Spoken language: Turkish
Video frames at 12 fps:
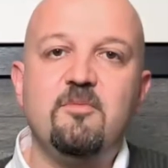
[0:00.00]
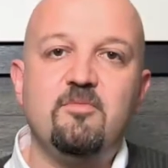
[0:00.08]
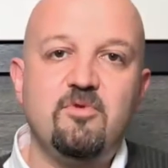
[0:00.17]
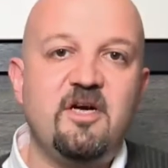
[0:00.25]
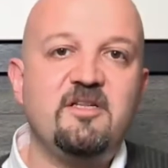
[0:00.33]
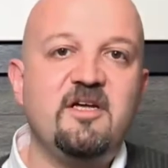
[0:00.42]

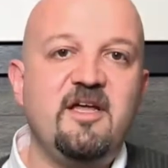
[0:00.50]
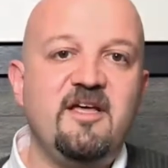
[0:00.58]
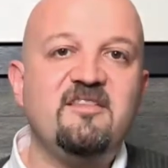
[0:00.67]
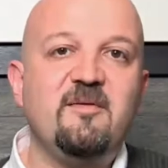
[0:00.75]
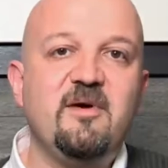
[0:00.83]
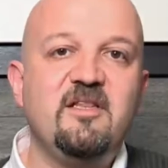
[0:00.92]
Bunlardan
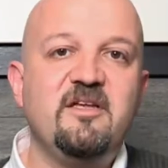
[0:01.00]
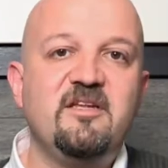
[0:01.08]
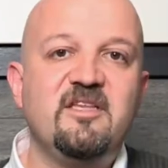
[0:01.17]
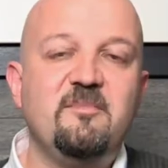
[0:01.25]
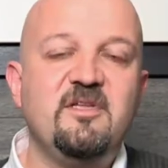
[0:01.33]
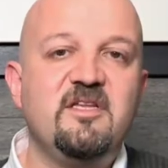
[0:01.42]
en
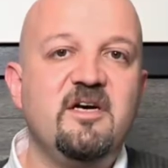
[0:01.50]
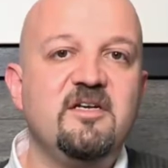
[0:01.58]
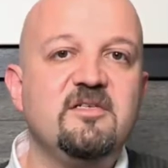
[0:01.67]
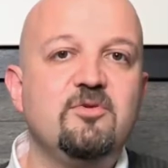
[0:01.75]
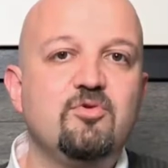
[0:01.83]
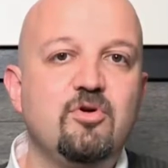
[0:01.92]
temellerinden bir
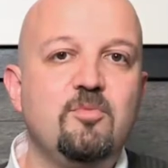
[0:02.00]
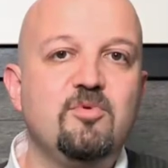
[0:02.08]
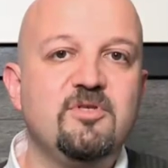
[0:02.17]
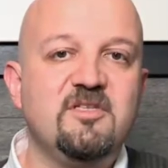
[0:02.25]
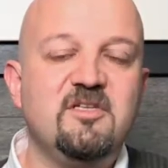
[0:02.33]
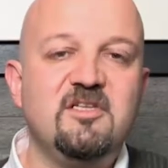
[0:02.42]
tanesi
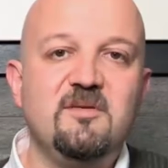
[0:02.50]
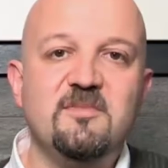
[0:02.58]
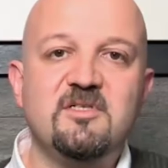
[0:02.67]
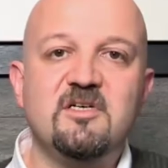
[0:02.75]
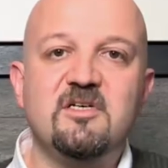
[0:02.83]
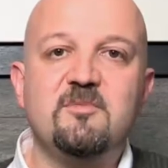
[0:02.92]
trombosit
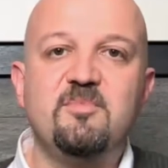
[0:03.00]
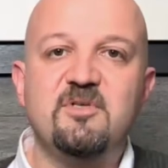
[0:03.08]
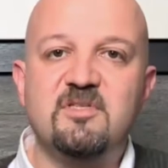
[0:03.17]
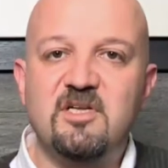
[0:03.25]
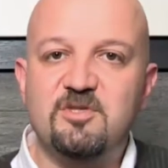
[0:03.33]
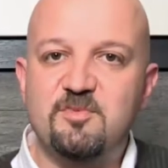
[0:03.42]
dediğimiz kanın
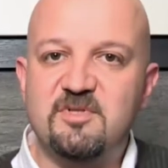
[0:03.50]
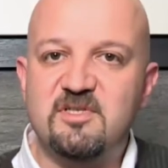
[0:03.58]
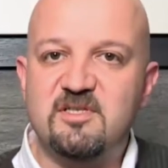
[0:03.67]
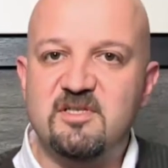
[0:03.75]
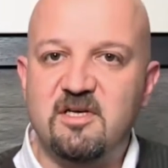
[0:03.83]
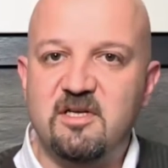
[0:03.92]

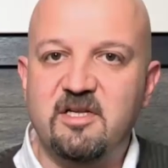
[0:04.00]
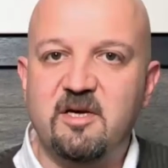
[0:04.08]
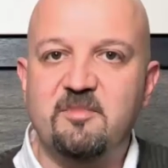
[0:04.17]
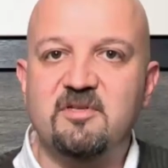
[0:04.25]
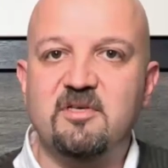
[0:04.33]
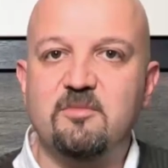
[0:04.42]
pıhtılaşmasını
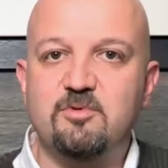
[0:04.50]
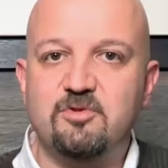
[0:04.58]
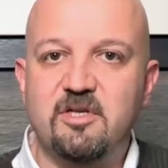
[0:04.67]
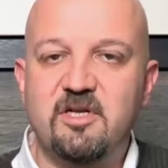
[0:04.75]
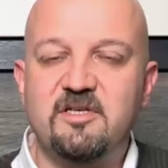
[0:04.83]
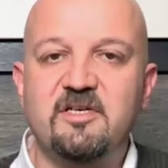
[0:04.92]
sağlayan bir takım
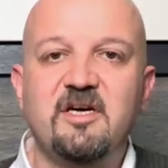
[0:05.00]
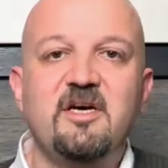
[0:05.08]
hücreler.